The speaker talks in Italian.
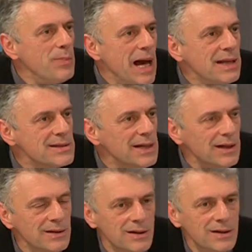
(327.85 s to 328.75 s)
piazza,
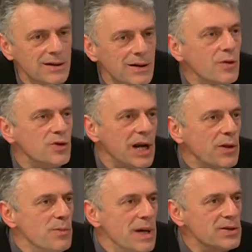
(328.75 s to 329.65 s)
ho
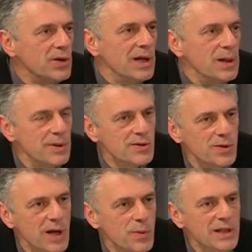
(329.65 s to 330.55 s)
girato in mezzo alle
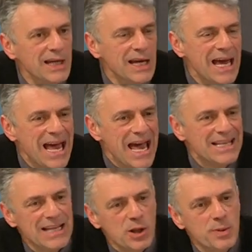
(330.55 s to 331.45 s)
persone, quindi è
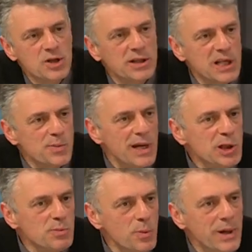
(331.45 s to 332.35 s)
stato per certi
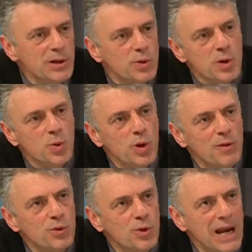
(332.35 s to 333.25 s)
aspetti un momento in cui ho
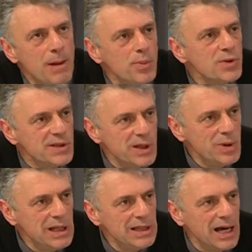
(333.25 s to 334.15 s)
avuto la
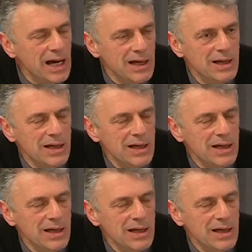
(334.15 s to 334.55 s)
possibilità